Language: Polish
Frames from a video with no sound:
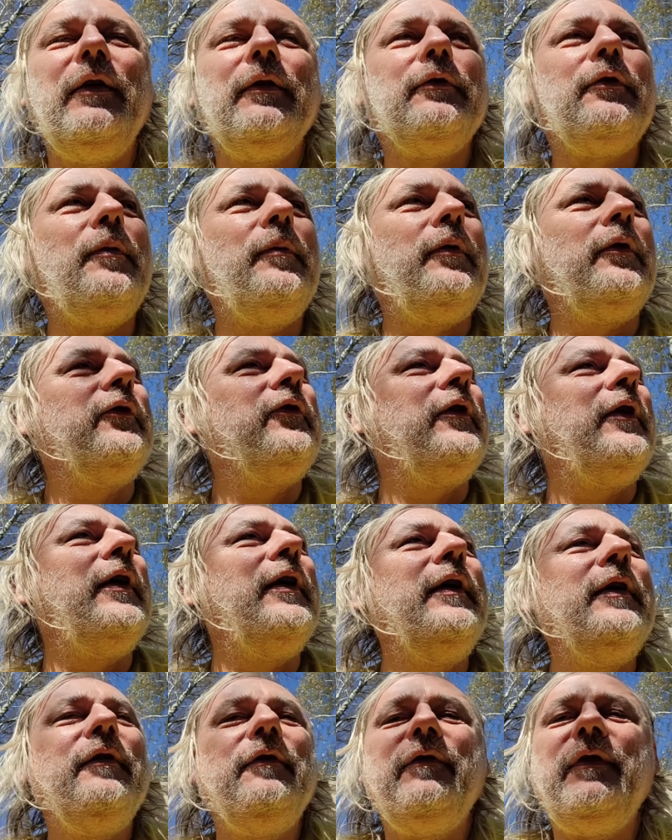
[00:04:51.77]
to może
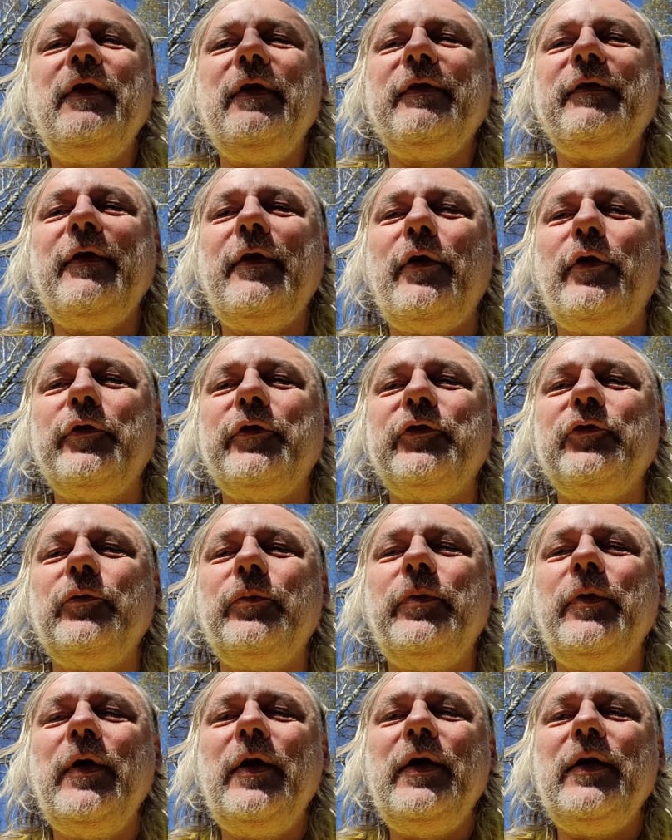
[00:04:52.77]
więcej osób
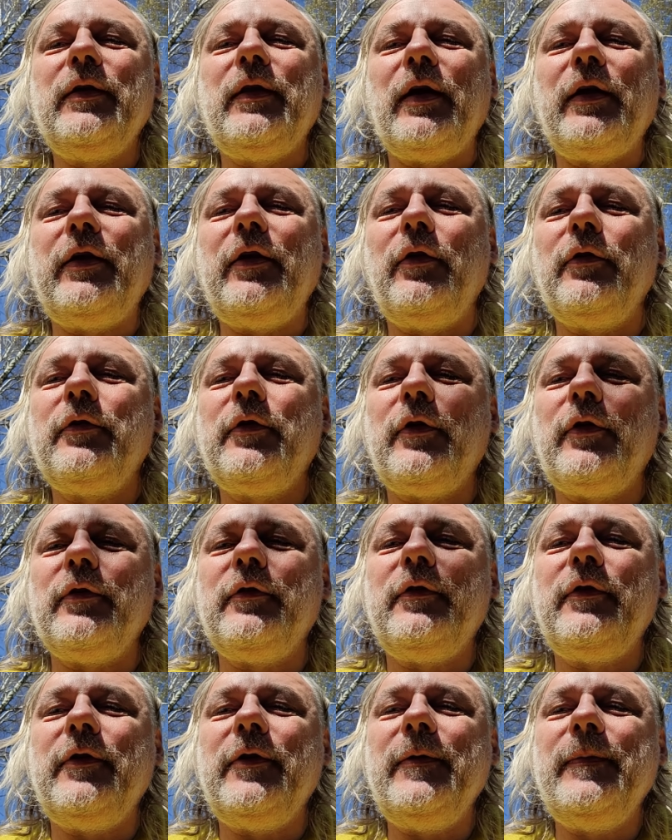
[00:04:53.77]
takie
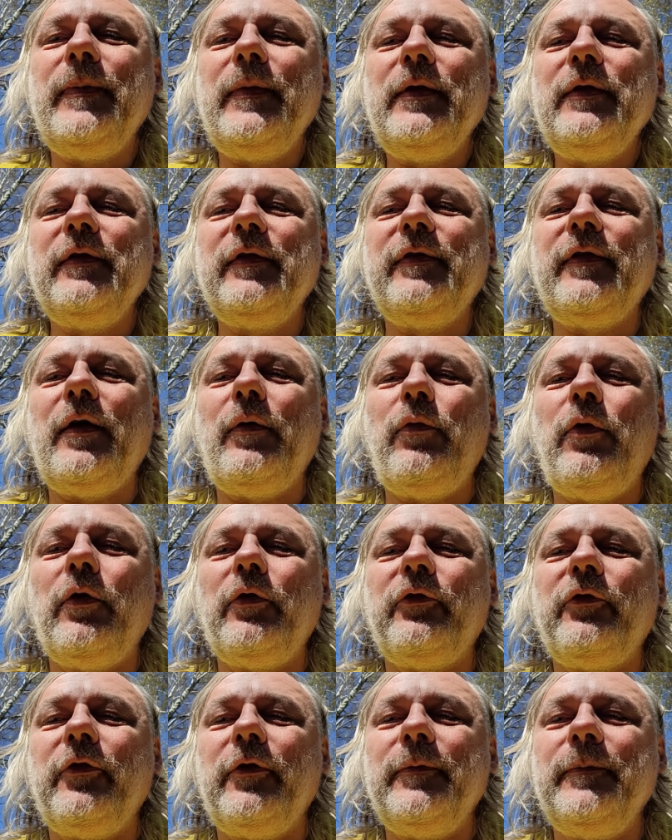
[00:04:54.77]
ogrody
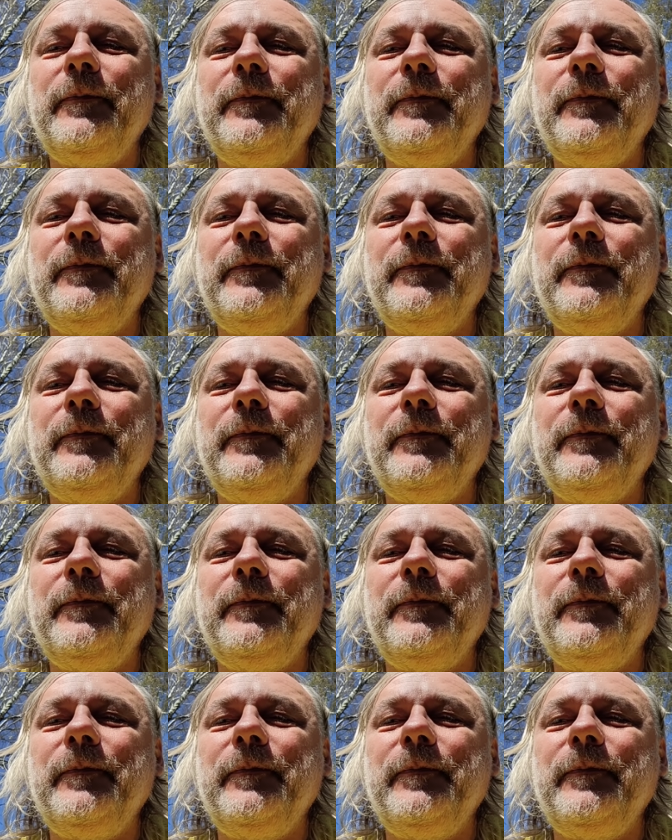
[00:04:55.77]
założy.